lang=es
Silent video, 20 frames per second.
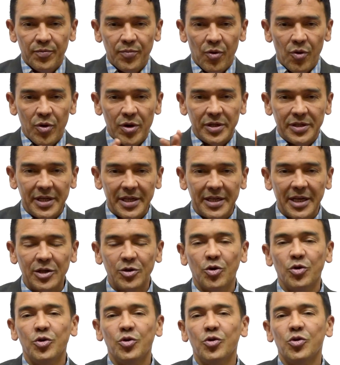Puedo decir que
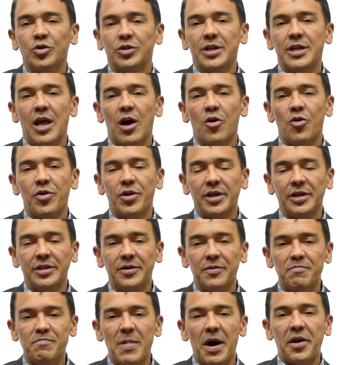soy uno de los
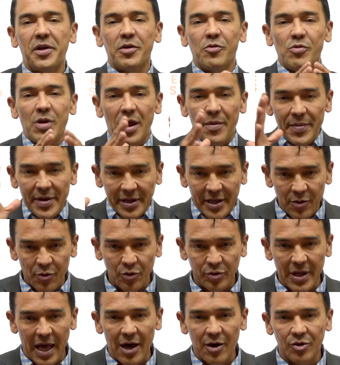senadores más regularmente
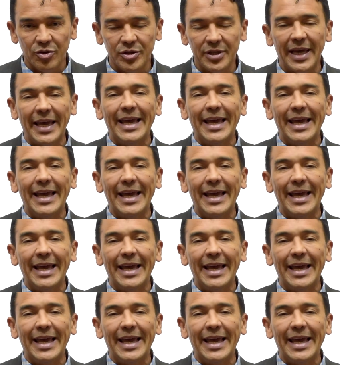votados